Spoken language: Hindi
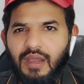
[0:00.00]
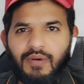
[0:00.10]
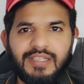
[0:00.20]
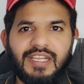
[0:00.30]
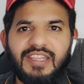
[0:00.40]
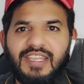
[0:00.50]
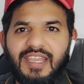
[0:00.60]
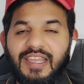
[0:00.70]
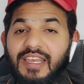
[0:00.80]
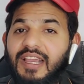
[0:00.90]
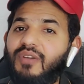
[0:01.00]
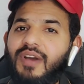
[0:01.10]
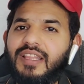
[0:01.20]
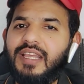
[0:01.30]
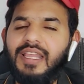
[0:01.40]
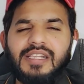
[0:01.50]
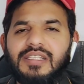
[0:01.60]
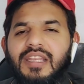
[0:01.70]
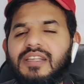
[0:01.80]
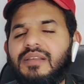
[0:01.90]
आवाज़ आती है एक लिखा हुआ आता है
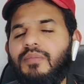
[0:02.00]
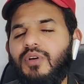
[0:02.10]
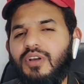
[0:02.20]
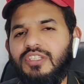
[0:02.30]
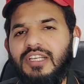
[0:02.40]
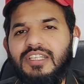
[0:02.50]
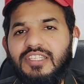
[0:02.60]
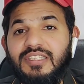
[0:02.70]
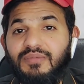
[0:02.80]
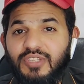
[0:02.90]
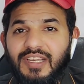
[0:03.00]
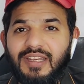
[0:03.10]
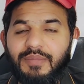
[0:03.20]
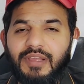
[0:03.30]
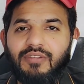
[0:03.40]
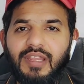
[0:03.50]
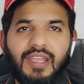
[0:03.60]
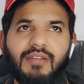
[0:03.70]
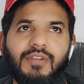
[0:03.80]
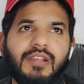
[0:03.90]
इस तरीके से बहुत ज़्यादा चीज़ें मुझे करनी पड़ेंगी और
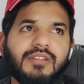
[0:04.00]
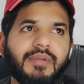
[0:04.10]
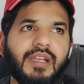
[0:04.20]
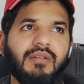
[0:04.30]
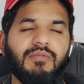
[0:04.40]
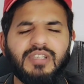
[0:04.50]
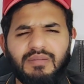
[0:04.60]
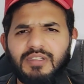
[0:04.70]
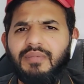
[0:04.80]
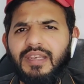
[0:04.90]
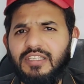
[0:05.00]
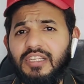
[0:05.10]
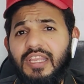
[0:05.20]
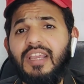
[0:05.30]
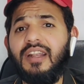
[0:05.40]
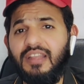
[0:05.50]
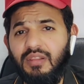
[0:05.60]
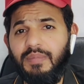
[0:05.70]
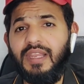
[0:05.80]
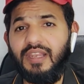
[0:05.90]
एक वीडियोस बनाने में मुझे कम से कम मान के चलिए एक घंटा
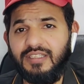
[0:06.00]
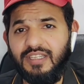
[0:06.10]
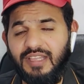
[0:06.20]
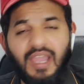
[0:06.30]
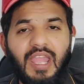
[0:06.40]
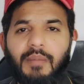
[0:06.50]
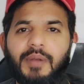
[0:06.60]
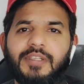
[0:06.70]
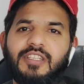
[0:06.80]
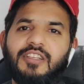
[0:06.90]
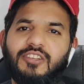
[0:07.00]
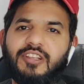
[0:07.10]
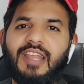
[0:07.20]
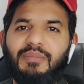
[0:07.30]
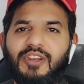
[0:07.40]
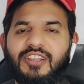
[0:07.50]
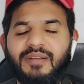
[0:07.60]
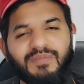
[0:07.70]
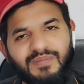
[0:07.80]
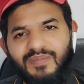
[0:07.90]
भी लग सकता है मेरे पास इतना ज़्यादा टाइम नहीं
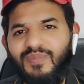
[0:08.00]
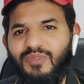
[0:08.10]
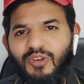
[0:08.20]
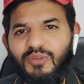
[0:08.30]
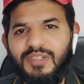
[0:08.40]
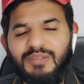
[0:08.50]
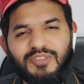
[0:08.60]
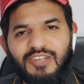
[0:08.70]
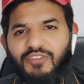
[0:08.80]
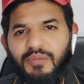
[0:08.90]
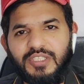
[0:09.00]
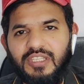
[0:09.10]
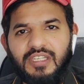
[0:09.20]
रहता नॉर्मल सब मुझे इन्फॉर्मेशन